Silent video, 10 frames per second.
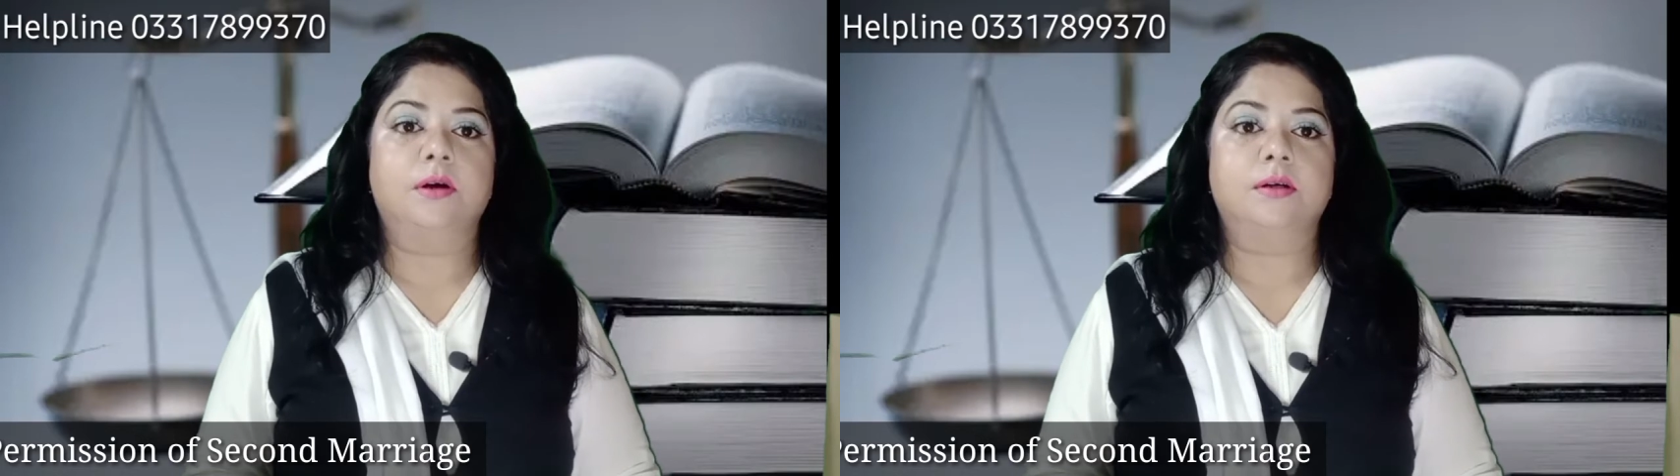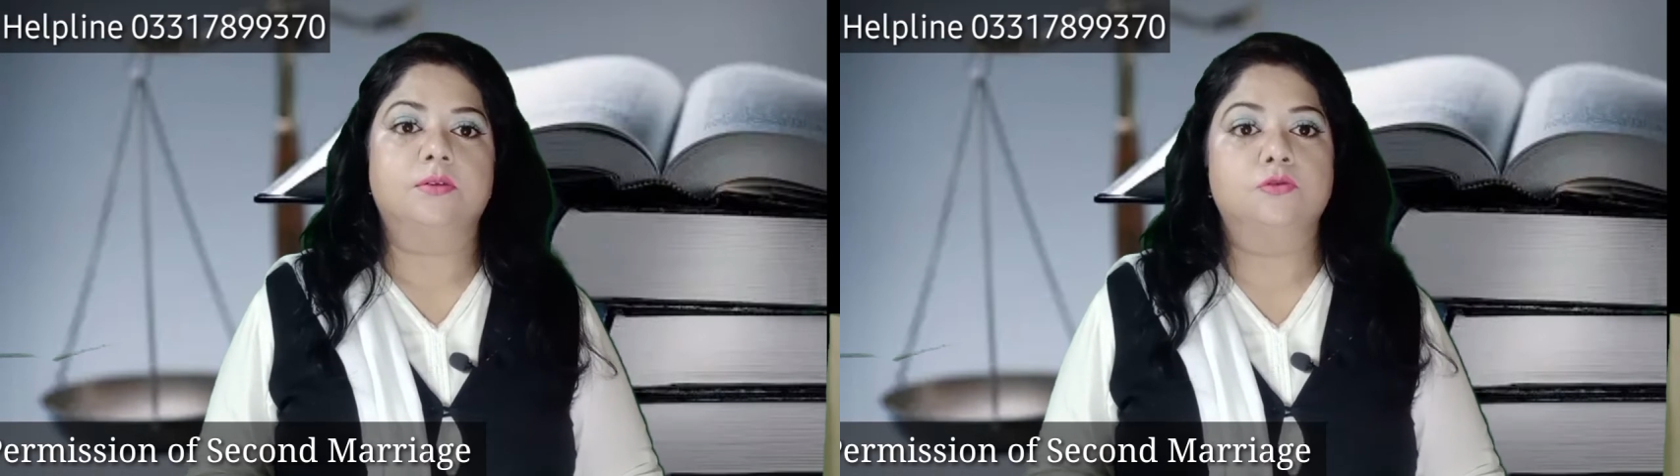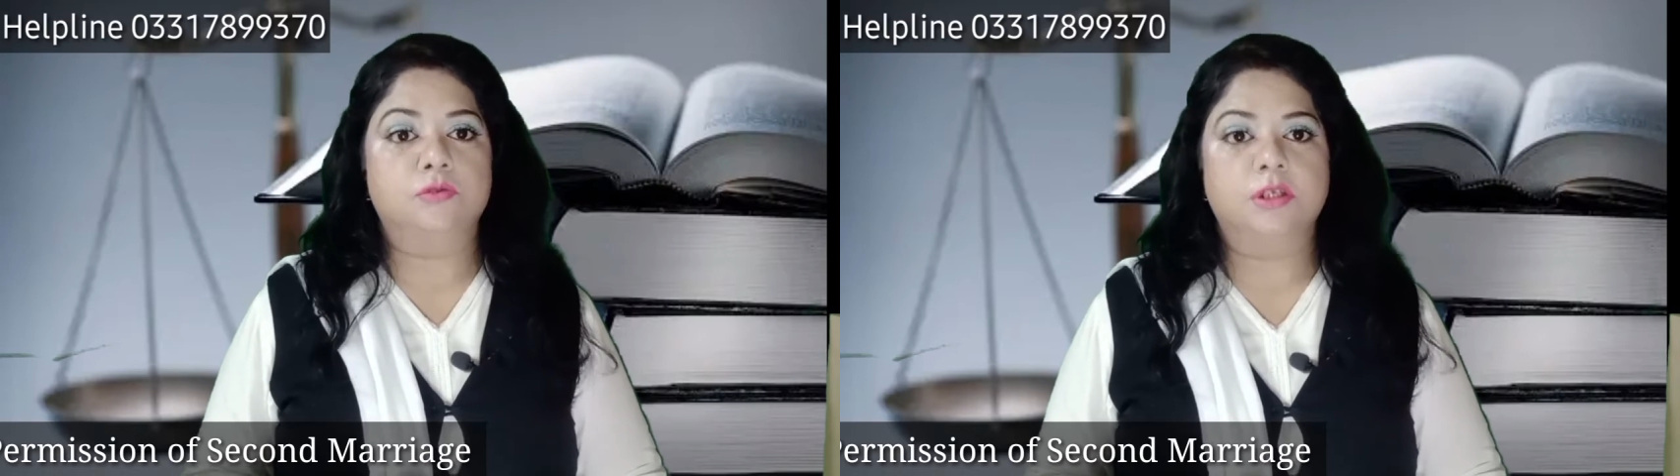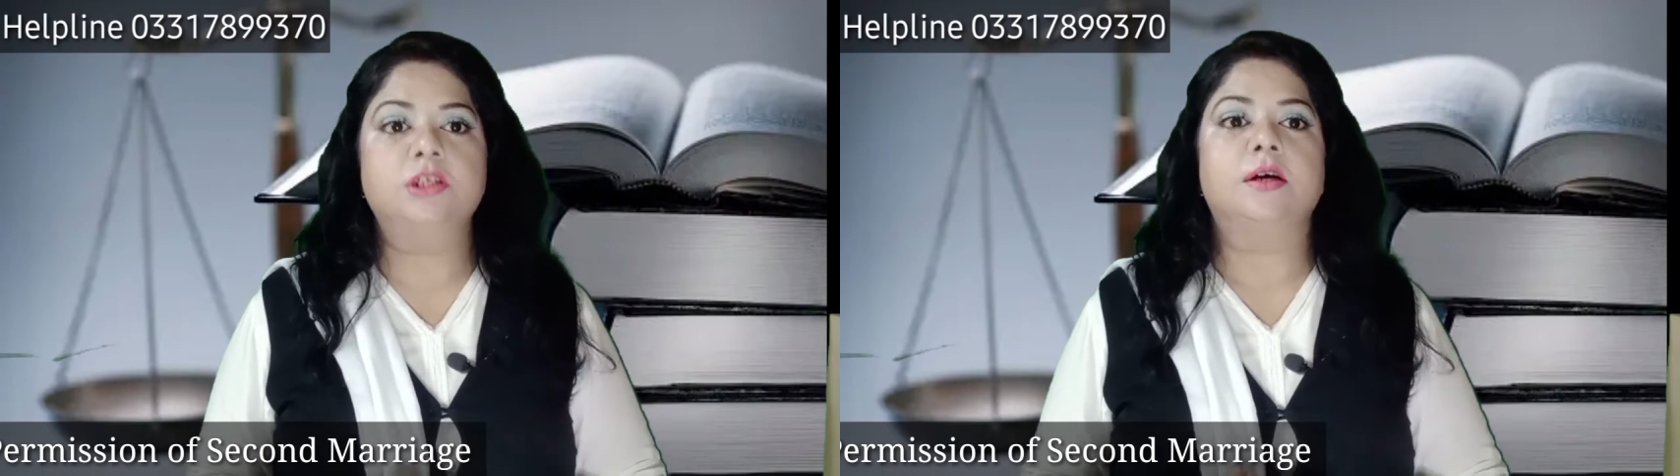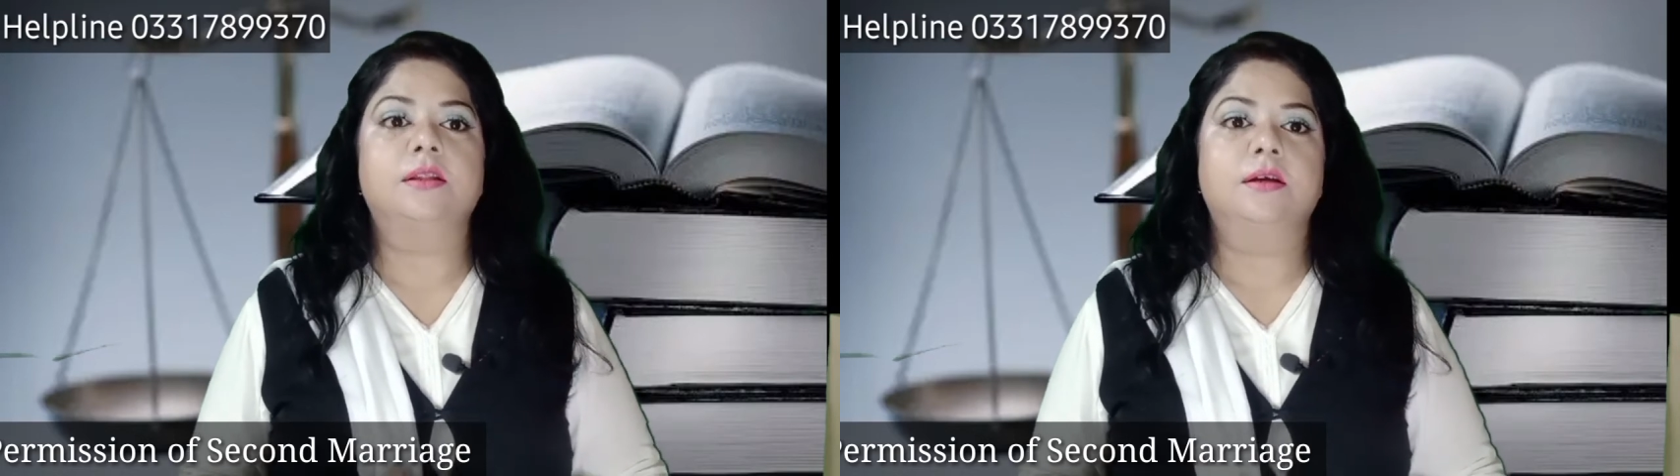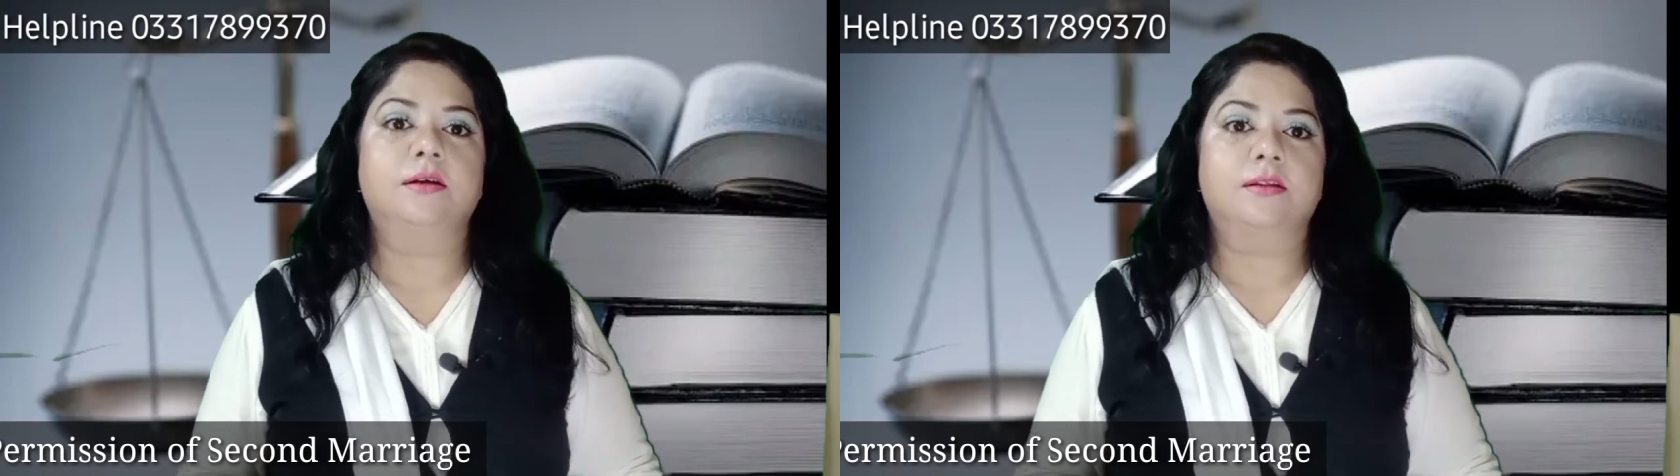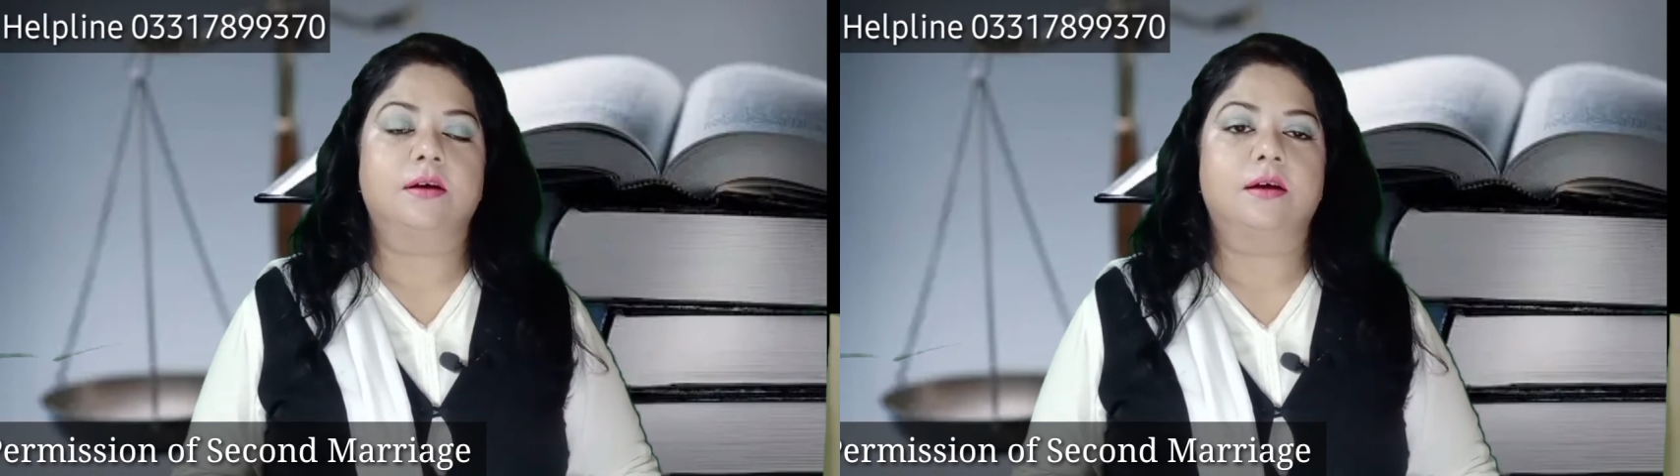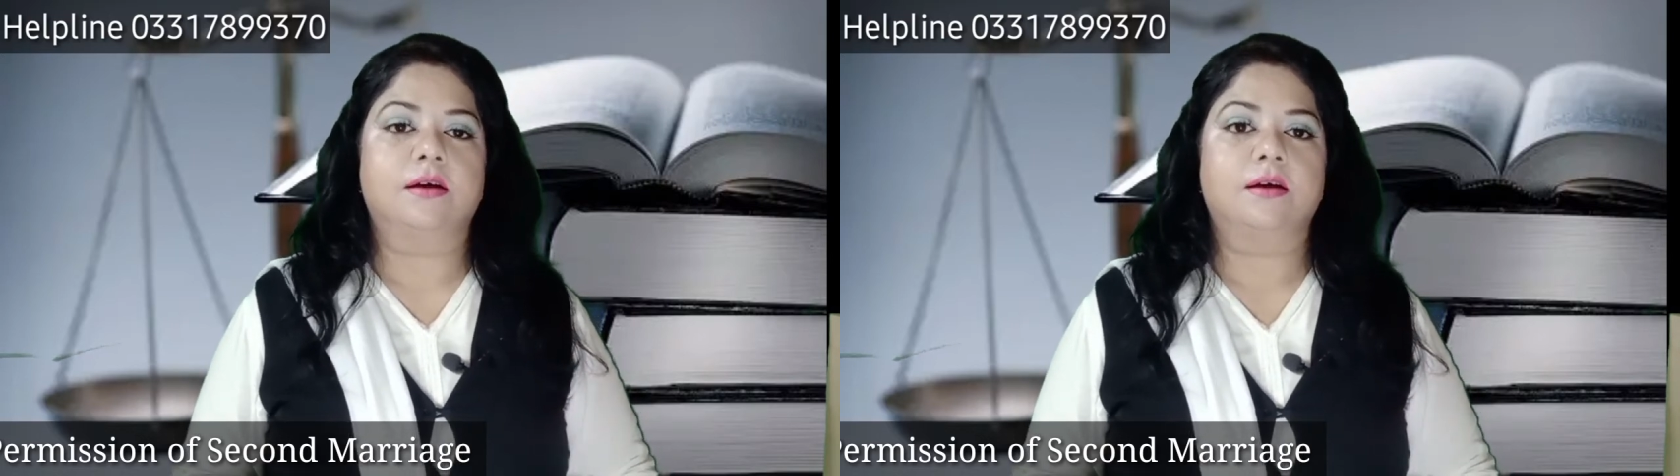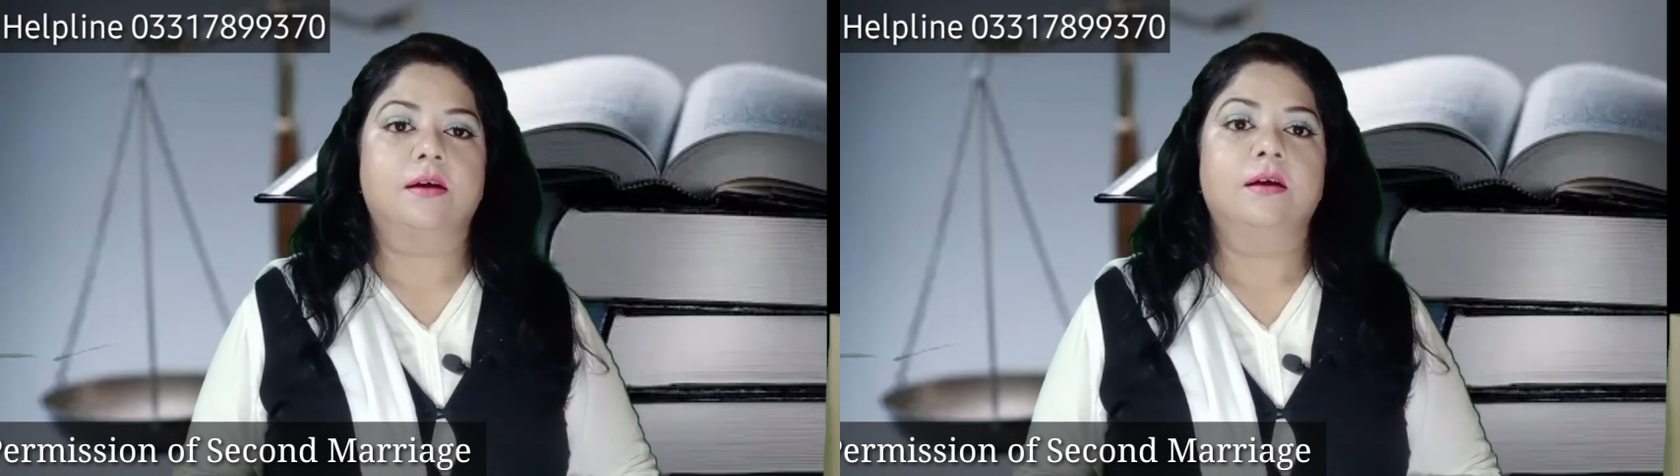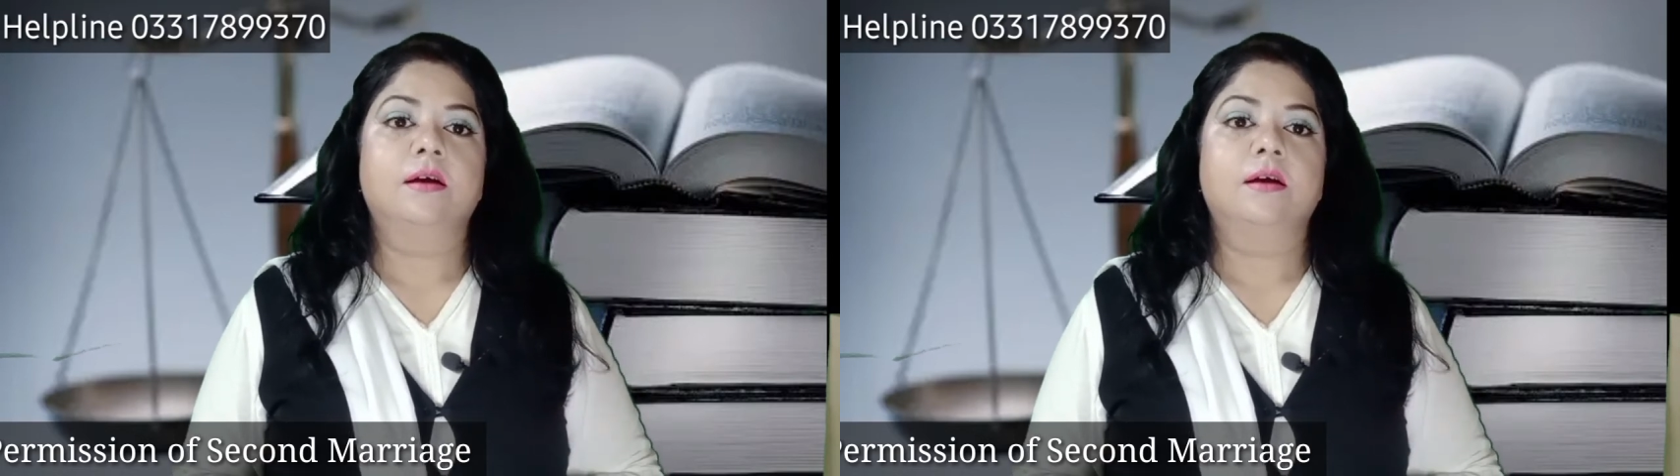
मर्द दूसरी शादी करता है